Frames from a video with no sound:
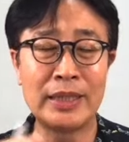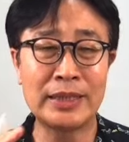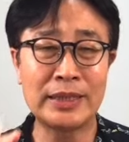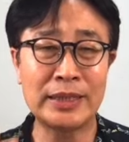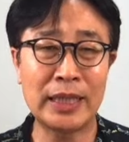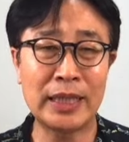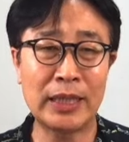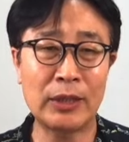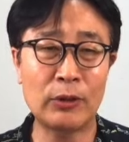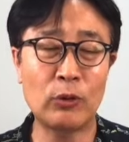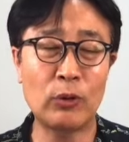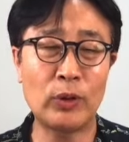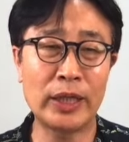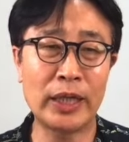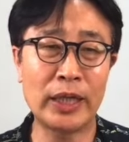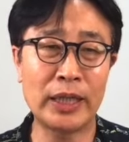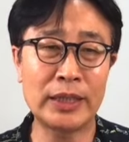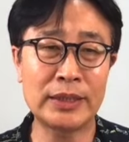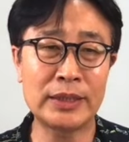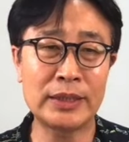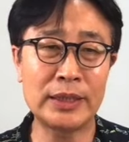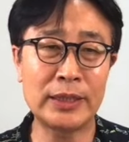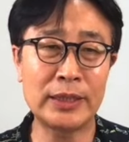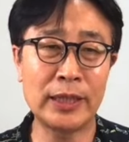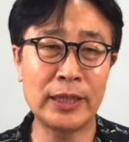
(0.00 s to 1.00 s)
사고가
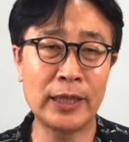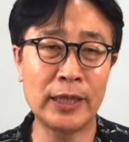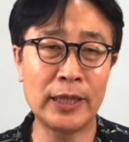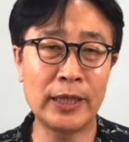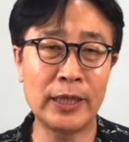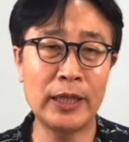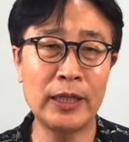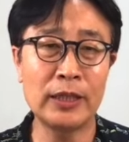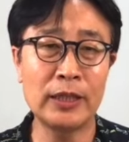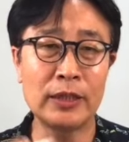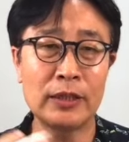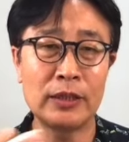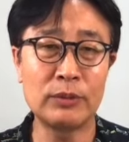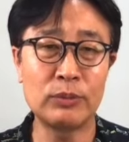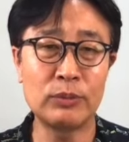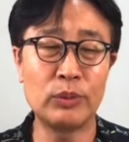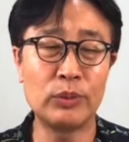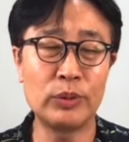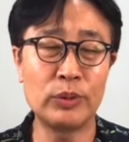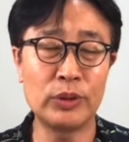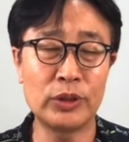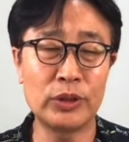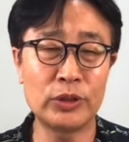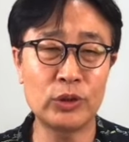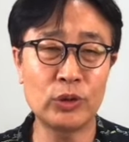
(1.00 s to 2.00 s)
났을 때 그
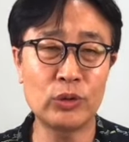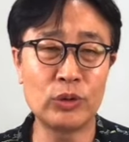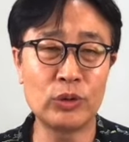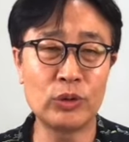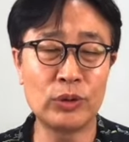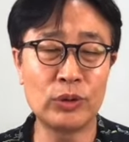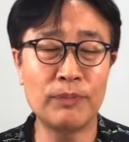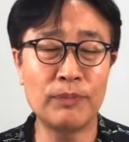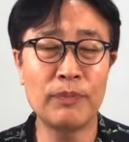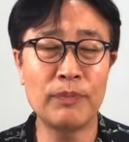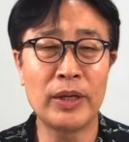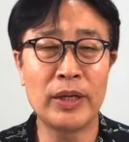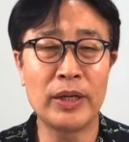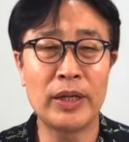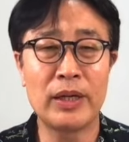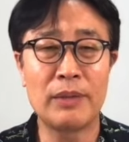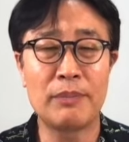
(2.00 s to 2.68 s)
부분을 조금